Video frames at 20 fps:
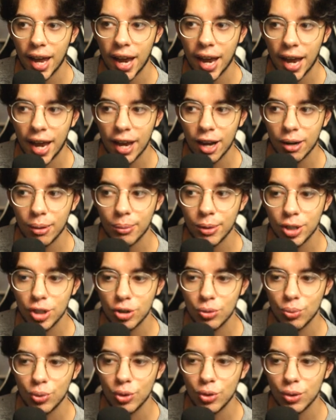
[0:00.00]
é
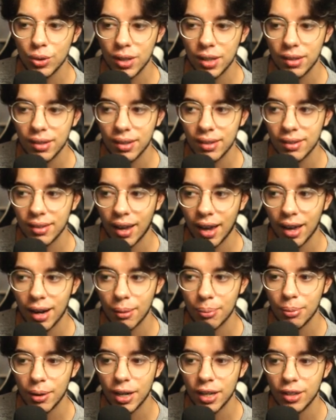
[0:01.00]
realmente muito
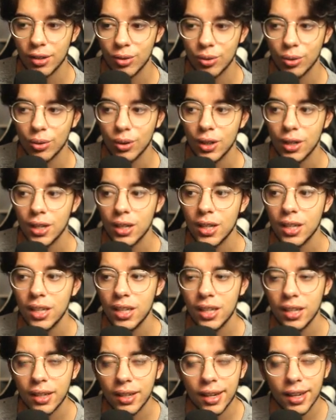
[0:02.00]
necessária para isso.
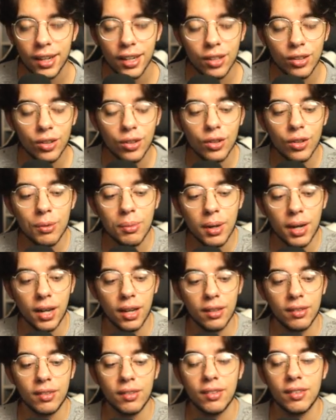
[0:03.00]
E querendo ou não, é uma
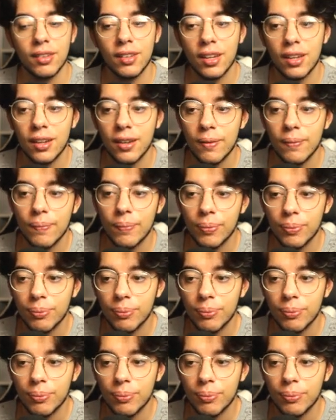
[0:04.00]
classezinha aí